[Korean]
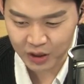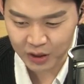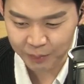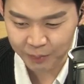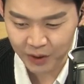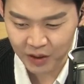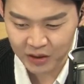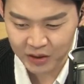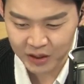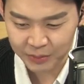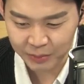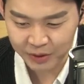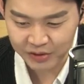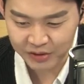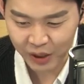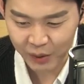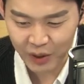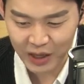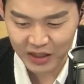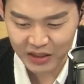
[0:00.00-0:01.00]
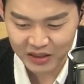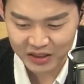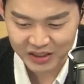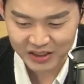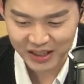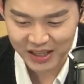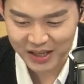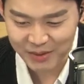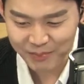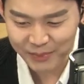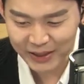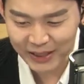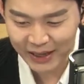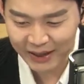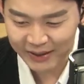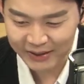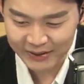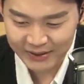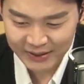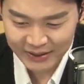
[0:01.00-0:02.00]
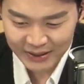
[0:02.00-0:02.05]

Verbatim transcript: 특별 시민 생활 시간입니다.